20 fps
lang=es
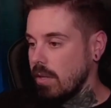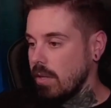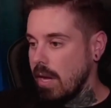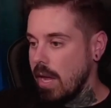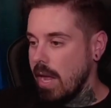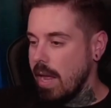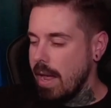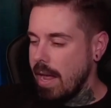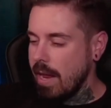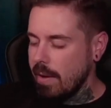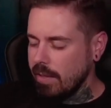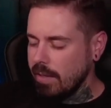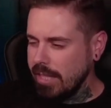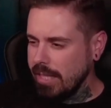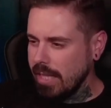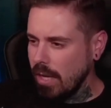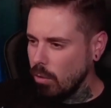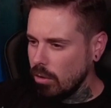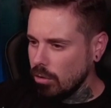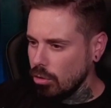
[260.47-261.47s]
Eh, ¿En
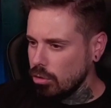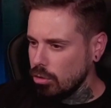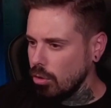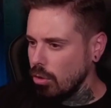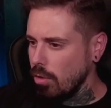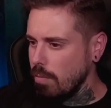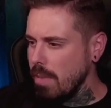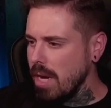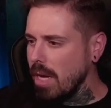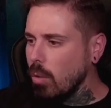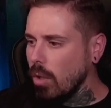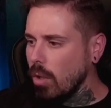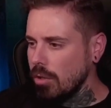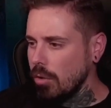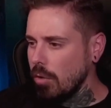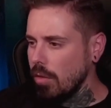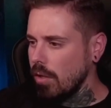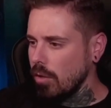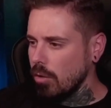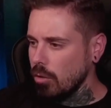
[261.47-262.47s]
China cuántos son?
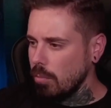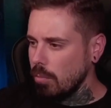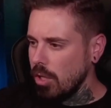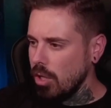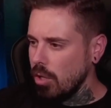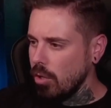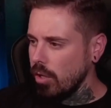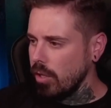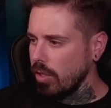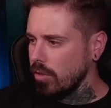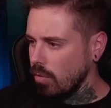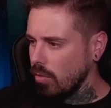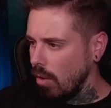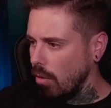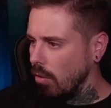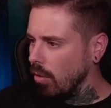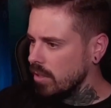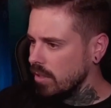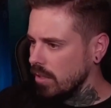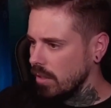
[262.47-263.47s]
1.400 millones o
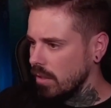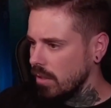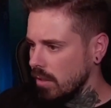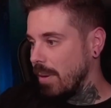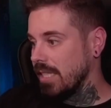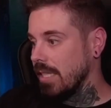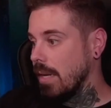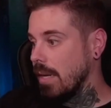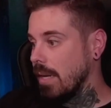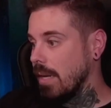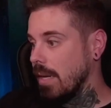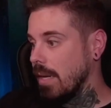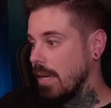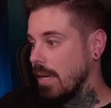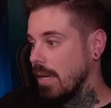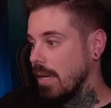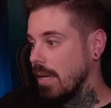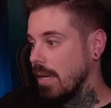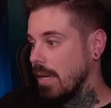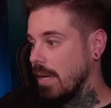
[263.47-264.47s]
algo así. Empresa menos
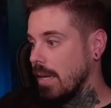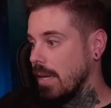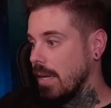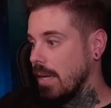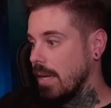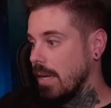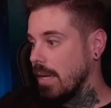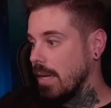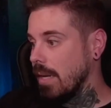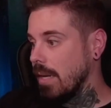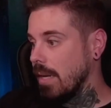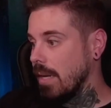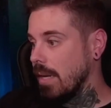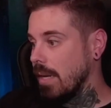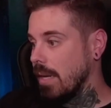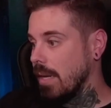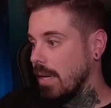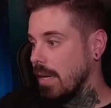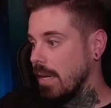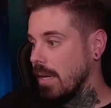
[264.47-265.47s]
rentable el Estado, por
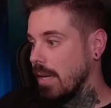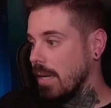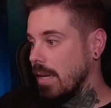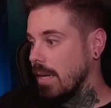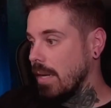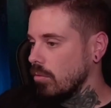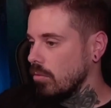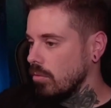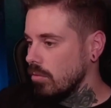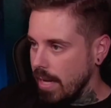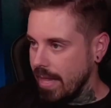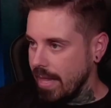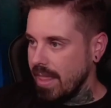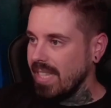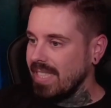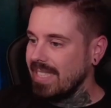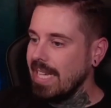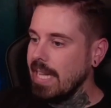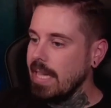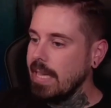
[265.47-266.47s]
supuesto.
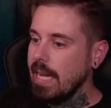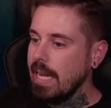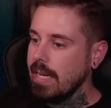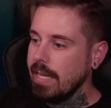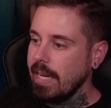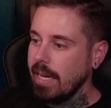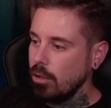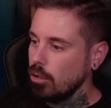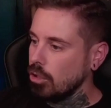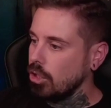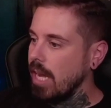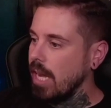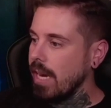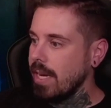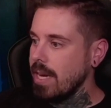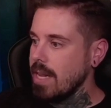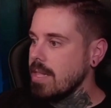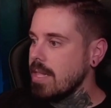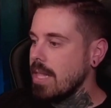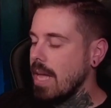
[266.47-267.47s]
Necesitan que no sea
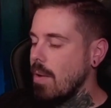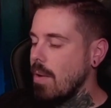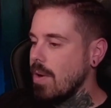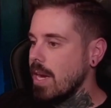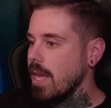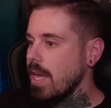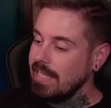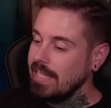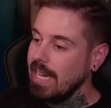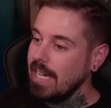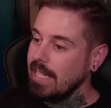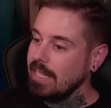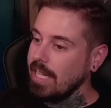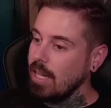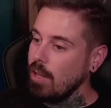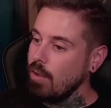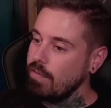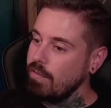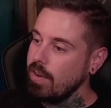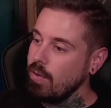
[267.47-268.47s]
rentable. Si el
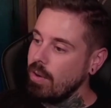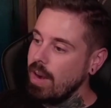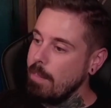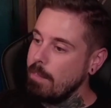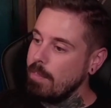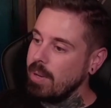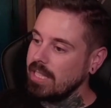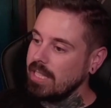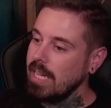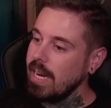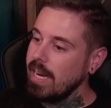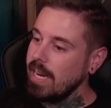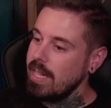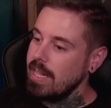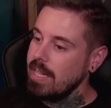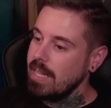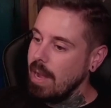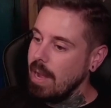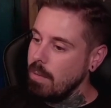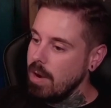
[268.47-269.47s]
Estado fuera una empresa
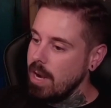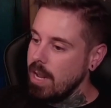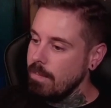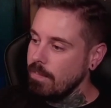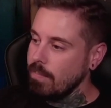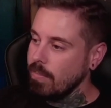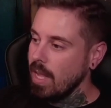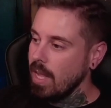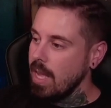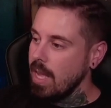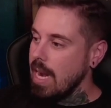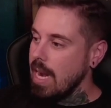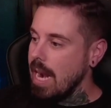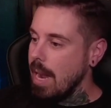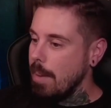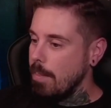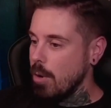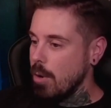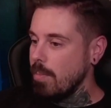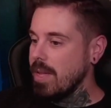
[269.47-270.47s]
rentable,
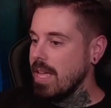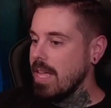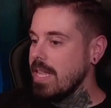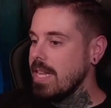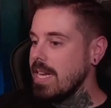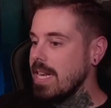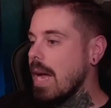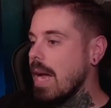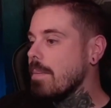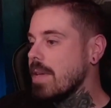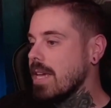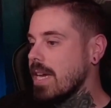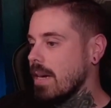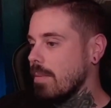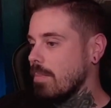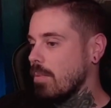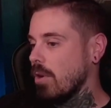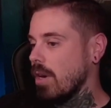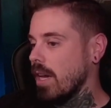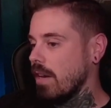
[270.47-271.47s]
la propia
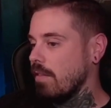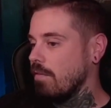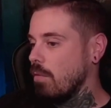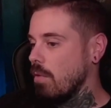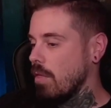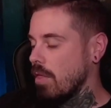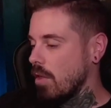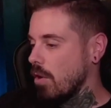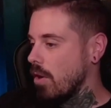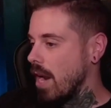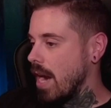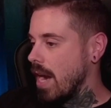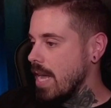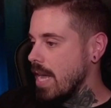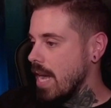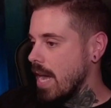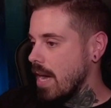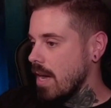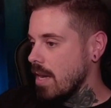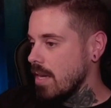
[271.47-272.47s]
dinámica por la que
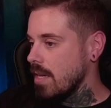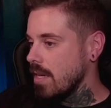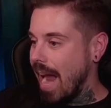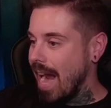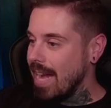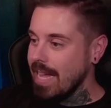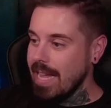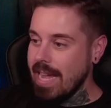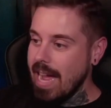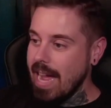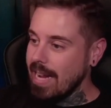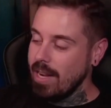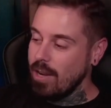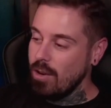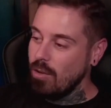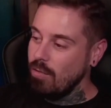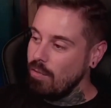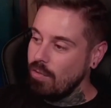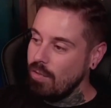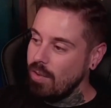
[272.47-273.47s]
funcionaría haría que
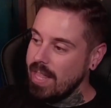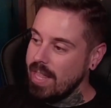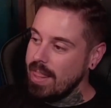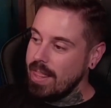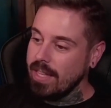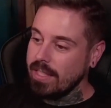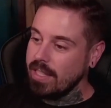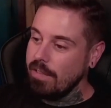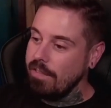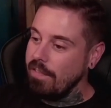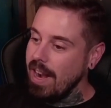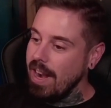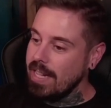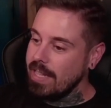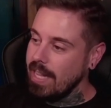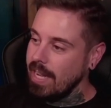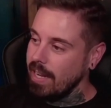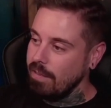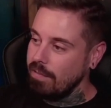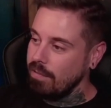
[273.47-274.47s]
no hiciese
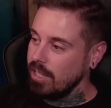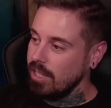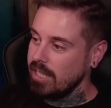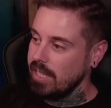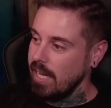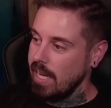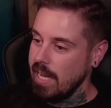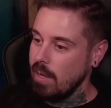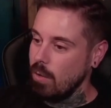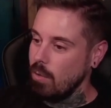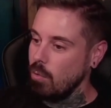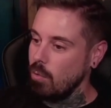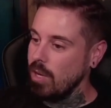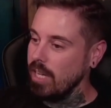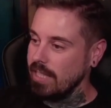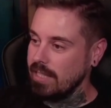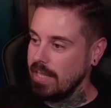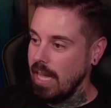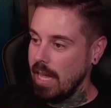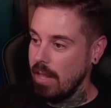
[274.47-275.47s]
falta que fuese un
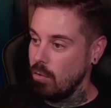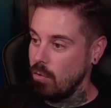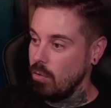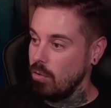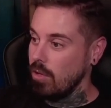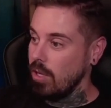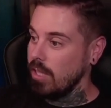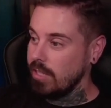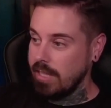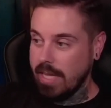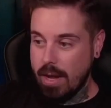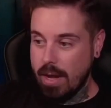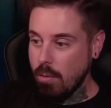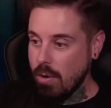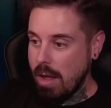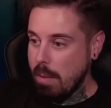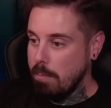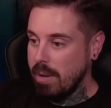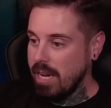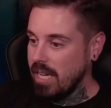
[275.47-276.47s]
Estado. Sería
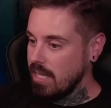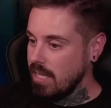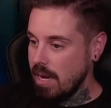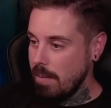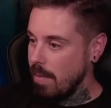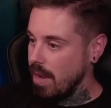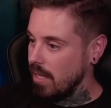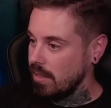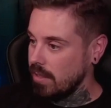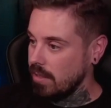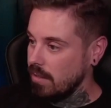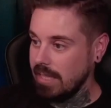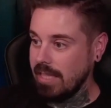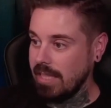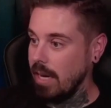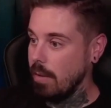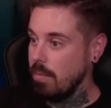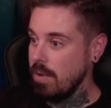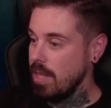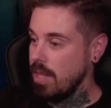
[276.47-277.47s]
una empresa más de
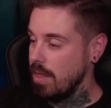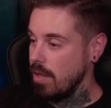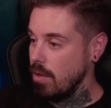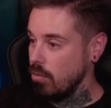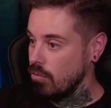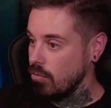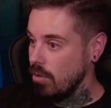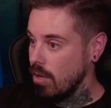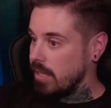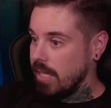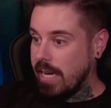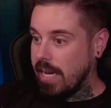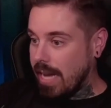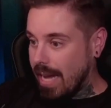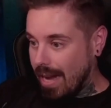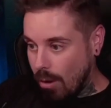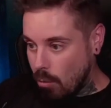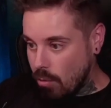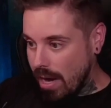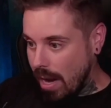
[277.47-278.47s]
servicios.
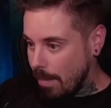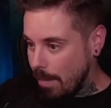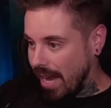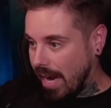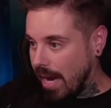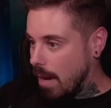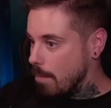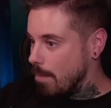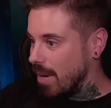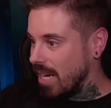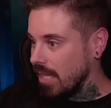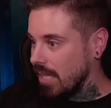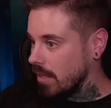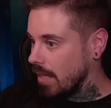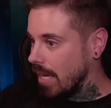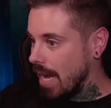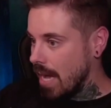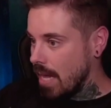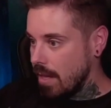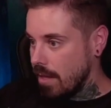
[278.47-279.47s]
Sería una mega
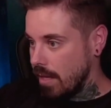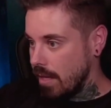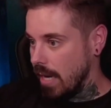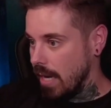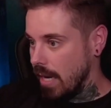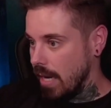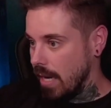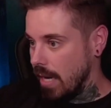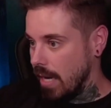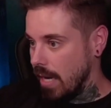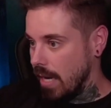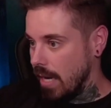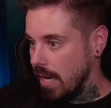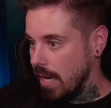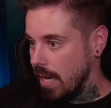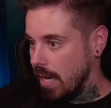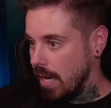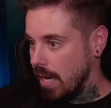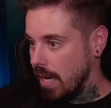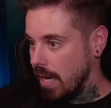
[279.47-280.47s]
empresa de la que todos
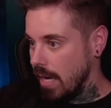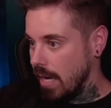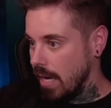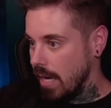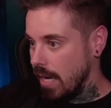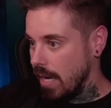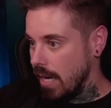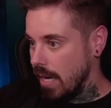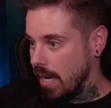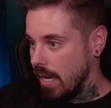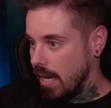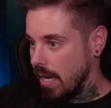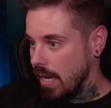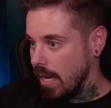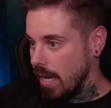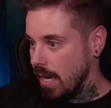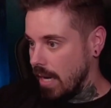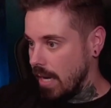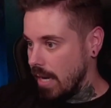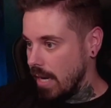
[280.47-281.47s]
estaríamos muy
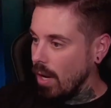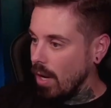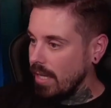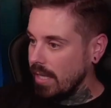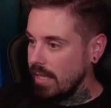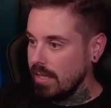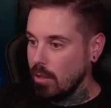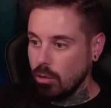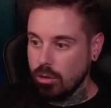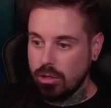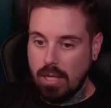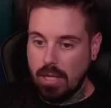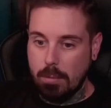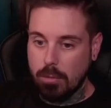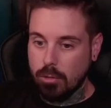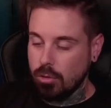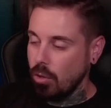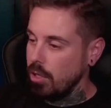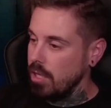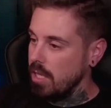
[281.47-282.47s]
contentos, igual que lo
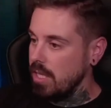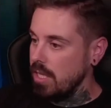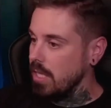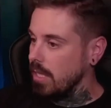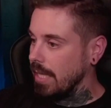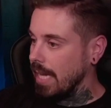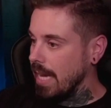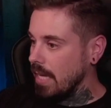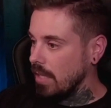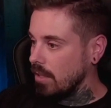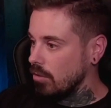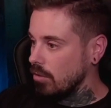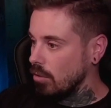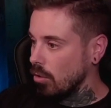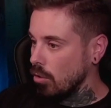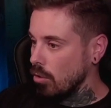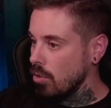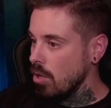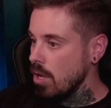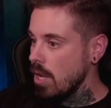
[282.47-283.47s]
estamos con Inditex,
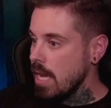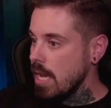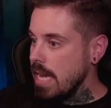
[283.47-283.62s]
¿no?